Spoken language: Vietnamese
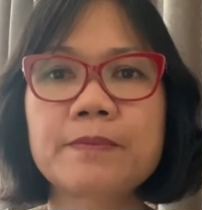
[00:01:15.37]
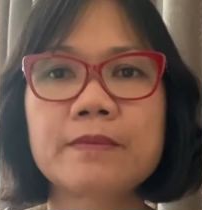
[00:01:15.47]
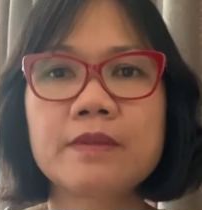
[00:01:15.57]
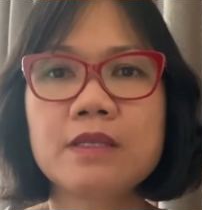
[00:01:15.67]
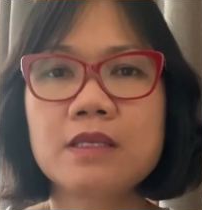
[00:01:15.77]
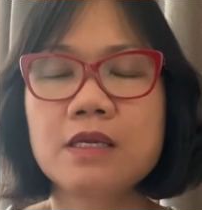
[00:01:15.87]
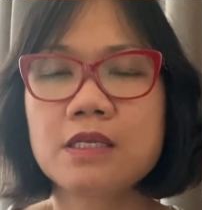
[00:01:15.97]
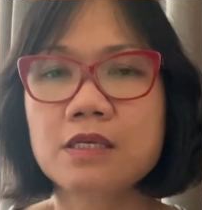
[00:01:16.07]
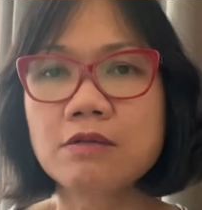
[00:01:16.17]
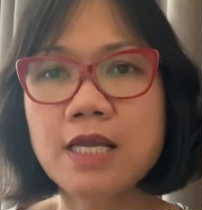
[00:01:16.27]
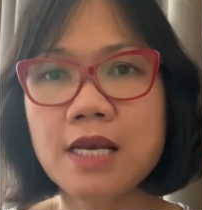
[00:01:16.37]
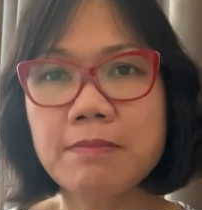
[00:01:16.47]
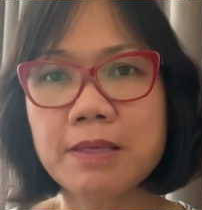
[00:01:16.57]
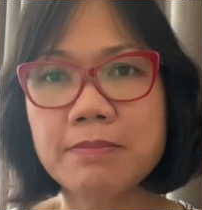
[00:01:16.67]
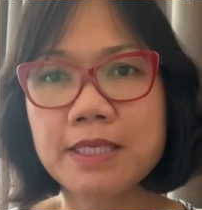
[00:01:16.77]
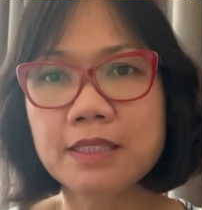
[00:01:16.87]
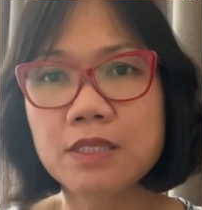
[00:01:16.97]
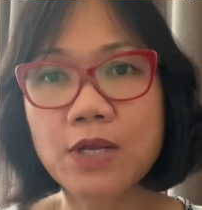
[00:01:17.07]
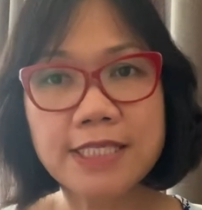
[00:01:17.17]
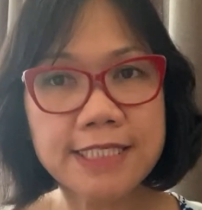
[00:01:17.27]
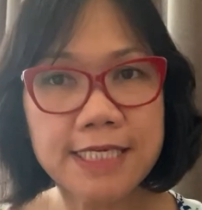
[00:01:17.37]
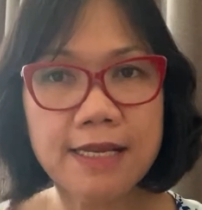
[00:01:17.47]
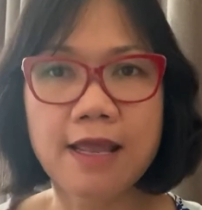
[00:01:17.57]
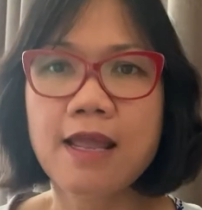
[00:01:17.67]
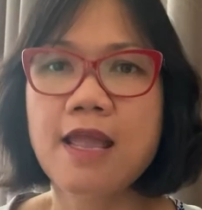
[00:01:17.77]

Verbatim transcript: ừ, ờ, có thể là mình bị thiếu canxi này